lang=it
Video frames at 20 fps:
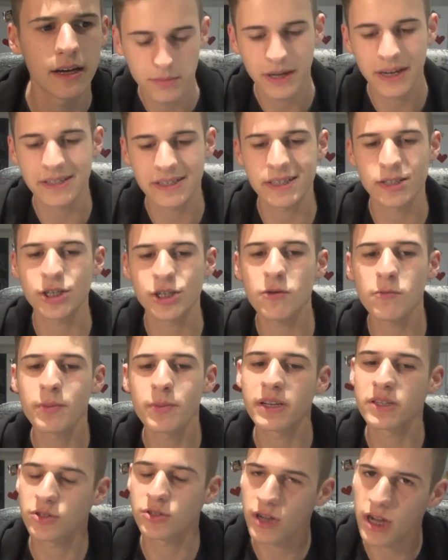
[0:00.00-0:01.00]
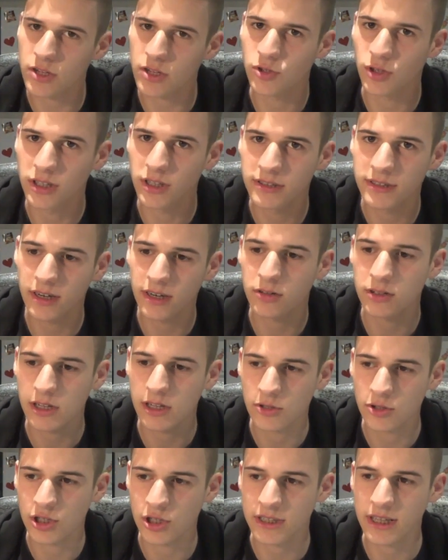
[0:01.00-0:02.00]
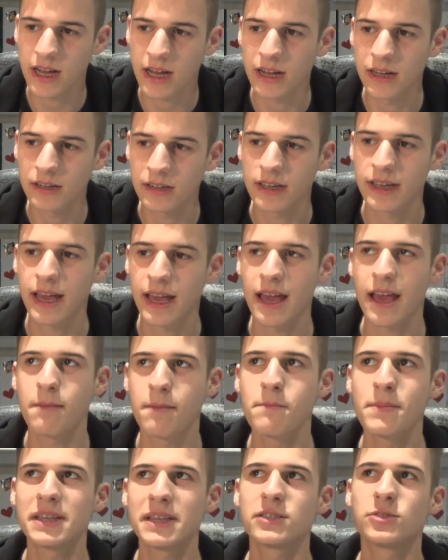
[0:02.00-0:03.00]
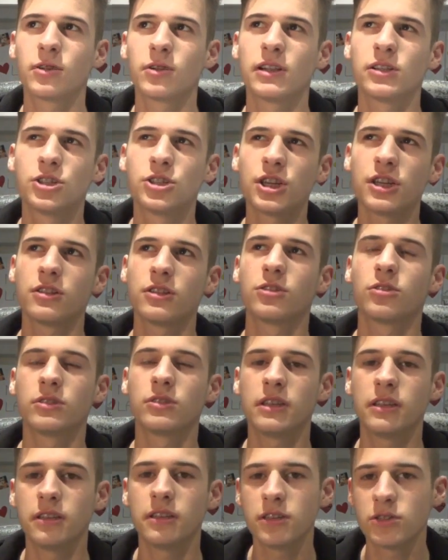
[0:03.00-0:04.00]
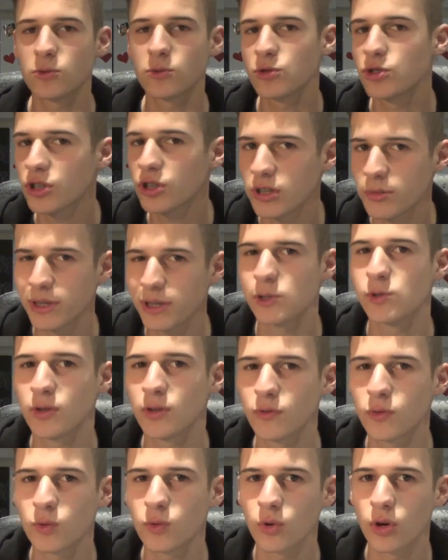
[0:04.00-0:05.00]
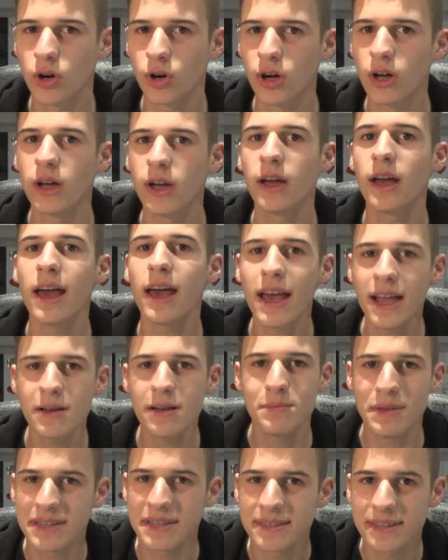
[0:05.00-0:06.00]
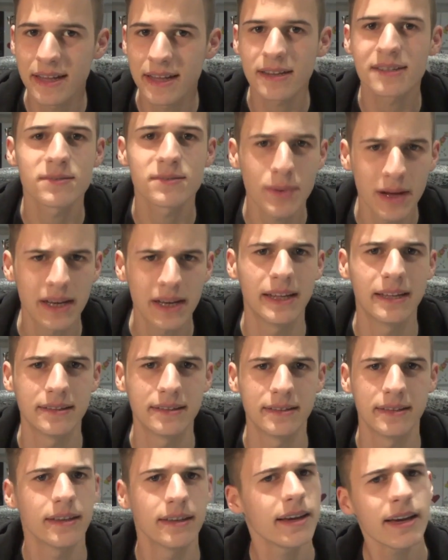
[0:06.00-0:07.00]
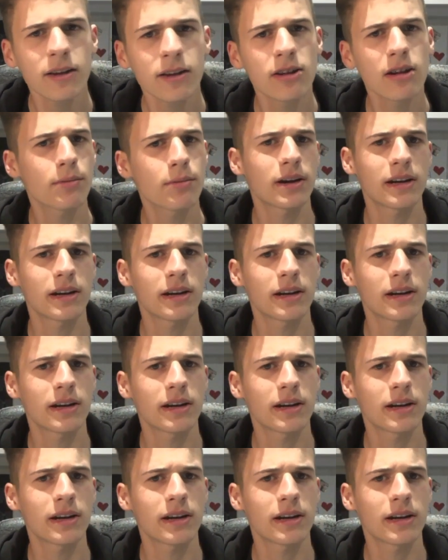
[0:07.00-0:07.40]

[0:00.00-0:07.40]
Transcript: perché se c'è un personaggio all'interno della società che è messo al centro di discussioni per il suo futuro, è il mister Spalletti. E allora